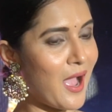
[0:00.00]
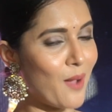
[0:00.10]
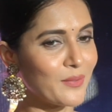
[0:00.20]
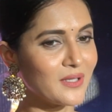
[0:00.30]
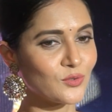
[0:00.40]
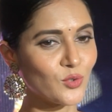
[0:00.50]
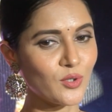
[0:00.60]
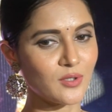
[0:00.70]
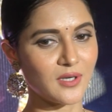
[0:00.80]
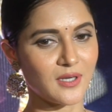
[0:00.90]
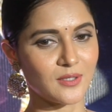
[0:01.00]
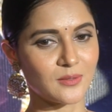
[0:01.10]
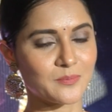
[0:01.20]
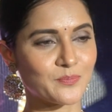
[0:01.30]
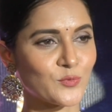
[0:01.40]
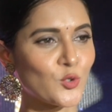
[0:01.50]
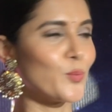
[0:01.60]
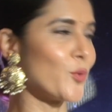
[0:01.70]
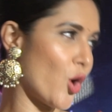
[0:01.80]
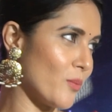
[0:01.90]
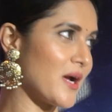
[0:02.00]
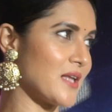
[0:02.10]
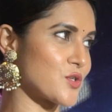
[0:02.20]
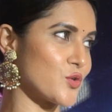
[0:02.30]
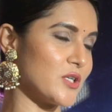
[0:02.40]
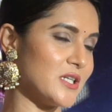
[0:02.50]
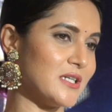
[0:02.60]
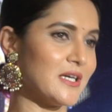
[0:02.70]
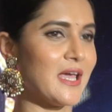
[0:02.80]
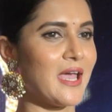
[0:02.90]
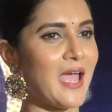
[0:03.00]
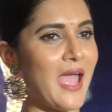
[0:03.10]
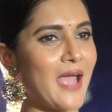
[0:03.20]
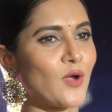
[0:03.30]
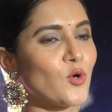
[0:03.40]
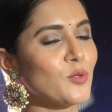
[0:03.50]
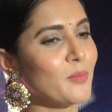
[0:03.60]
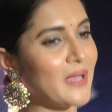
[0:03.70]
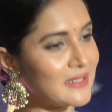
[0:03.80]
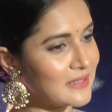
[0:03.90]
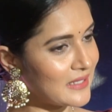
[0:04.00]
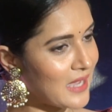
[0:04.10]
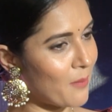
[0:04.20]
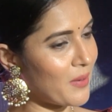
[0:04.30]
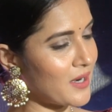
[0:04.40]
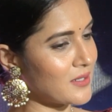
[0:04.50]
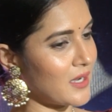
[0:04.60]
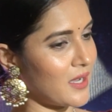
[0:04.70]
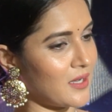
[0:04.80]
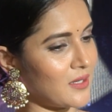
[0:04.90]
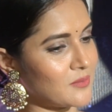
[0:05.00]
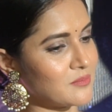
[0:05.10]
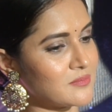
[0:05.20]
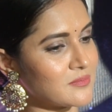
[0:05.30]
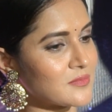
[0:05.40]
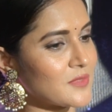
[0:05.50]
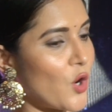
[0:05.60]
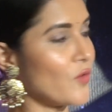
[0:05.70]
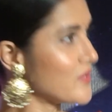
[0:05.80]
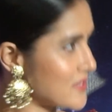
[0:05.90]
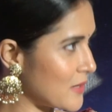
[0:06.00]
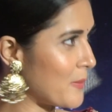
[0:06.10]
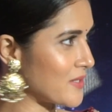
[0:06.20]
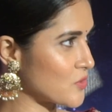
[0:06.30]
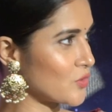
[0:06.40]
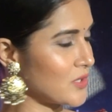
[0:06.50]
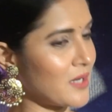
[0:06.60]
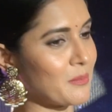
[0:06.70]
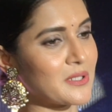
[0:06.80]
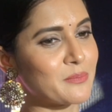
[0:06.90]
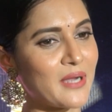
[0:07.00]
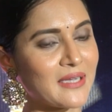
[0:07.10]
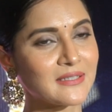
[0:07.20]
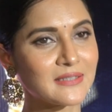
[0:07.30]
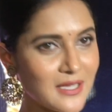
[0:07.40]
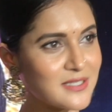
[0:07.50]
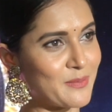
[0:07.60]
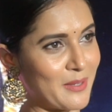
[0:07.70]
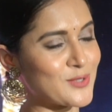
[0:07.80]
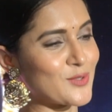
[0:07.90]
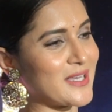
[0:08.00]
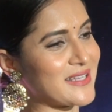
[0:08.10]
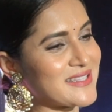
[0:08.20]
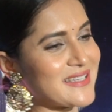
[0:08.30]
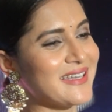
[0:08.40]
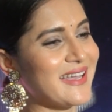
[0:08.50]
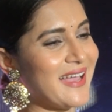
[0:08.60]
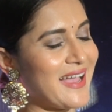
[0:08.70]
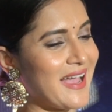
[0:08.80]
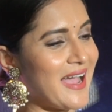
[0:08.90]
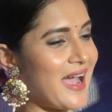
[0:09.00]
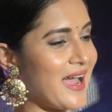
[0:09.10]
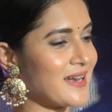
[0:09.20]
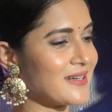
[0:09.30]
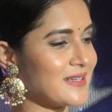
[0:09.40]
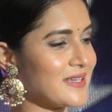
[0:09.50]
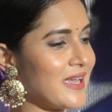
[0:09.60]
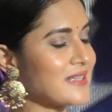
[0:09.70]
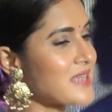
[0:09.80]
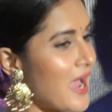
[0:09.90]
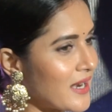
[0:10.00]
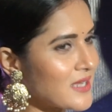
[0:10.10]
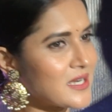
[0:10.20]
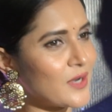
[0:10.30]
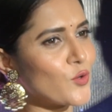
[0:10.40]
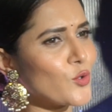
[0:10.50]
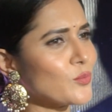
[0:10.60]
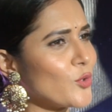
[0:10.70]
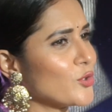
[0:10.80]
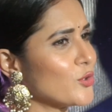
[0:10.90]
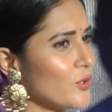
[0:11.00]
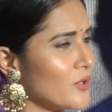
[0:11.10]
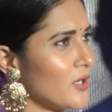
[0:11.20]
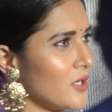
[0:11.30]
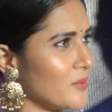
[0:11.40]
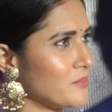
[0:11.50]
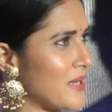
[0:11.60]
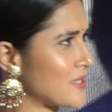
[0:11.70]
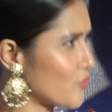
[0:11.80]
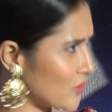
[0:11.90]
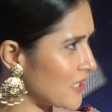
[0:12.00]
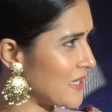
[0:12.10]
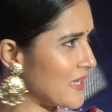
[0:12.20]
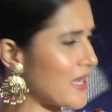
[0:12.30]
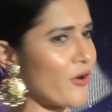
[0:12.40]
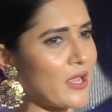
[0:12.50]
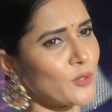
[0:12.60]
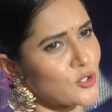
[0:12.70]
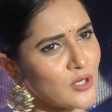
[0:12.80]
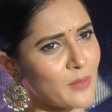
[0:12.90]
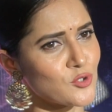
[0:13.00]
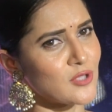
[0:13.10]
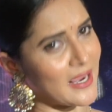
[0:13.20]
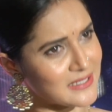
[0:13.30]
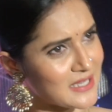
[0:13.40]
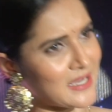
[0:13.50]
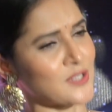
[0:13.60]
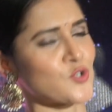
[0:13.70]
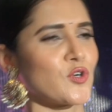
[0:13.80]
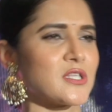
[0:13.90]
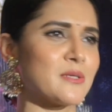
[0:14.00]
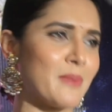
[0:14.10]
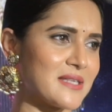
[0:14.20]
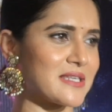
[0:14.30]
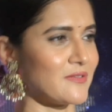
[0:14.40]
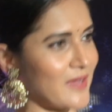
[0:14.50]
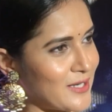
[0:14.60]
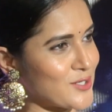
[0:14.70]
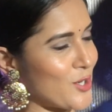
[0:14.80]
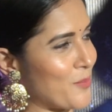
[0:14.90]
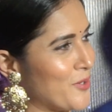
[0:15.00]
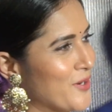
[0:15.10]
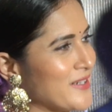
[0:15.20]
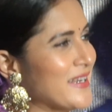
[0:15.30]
আমি তো খুব কম কাজ করি এখন মেইনলি আমার অফিসের ব্যস্ততা আমার ব্র্যাকের কাজের ব্যস্ততা আছে আর এছাড়া সেই রকম কোনো ব্যস্ততা নেই কারণ এই বছর আমি শুধু একটাই কাজ করেছি মাইসেলফ অ্যালেন স্বপন